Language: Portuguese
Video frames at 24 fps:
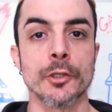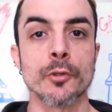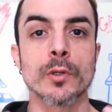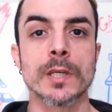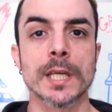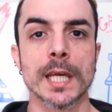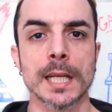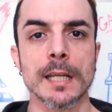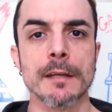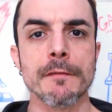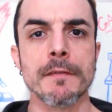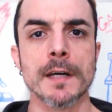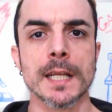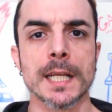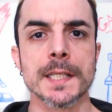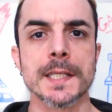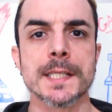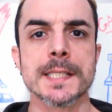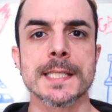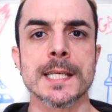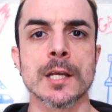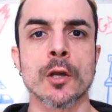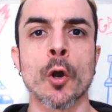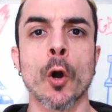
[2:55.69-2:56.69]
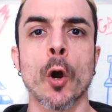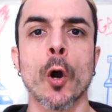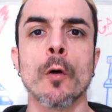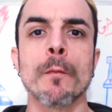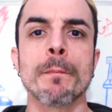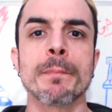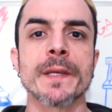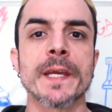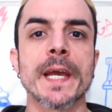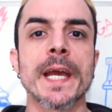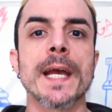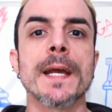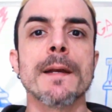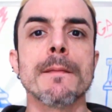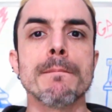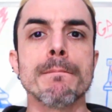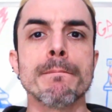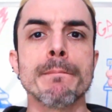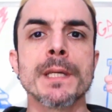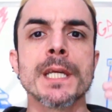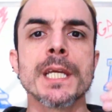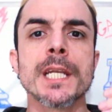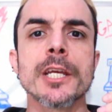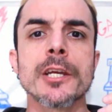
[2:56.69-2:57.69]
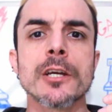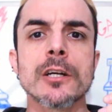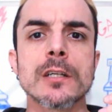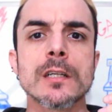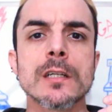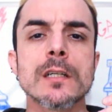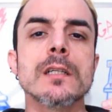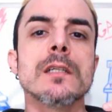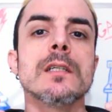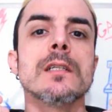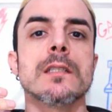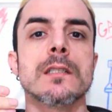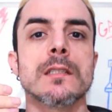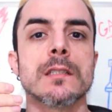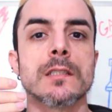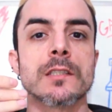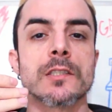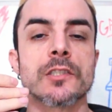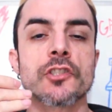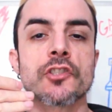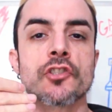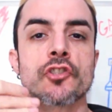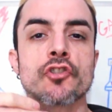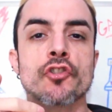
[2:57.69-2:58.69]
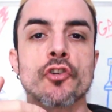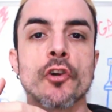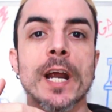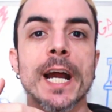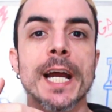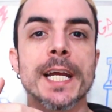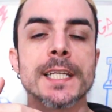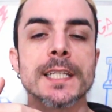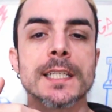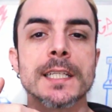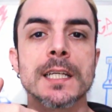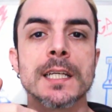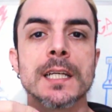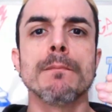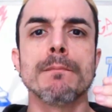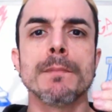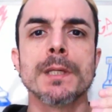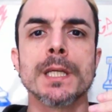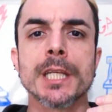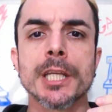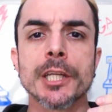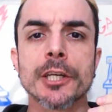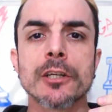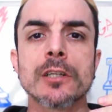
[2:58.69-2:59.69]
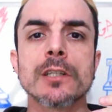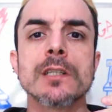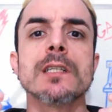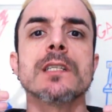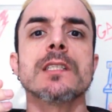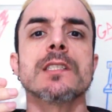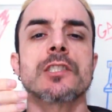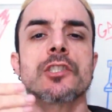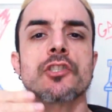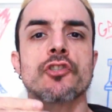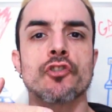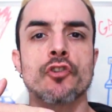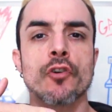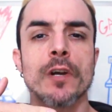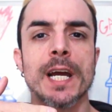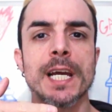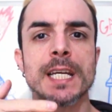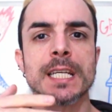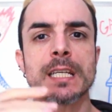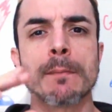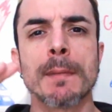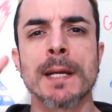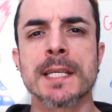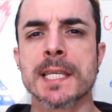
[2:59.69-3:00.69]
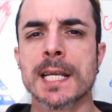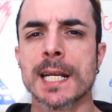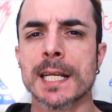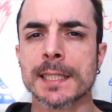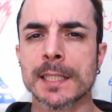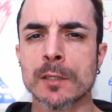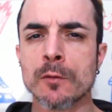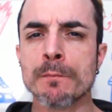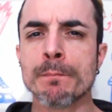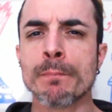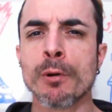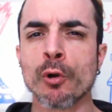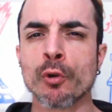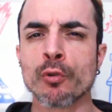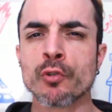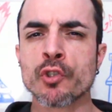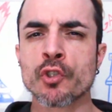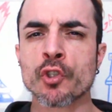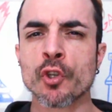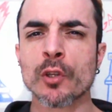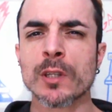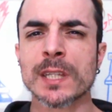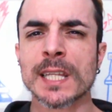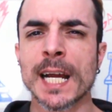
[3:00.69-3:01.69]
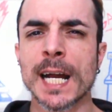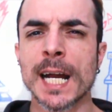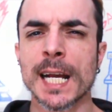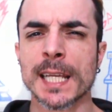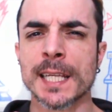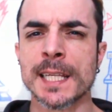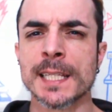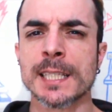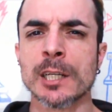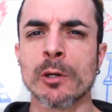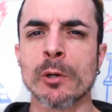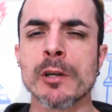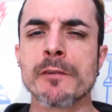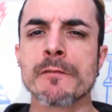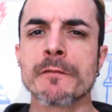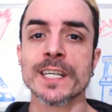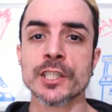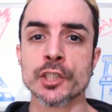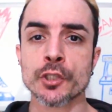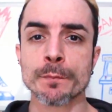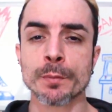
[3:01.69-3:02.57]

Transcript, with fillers: E o que ela fala nesse golpe é Meteor Strike, Meteor Strike, mas ela tem um pouco de sotaque, então ao invés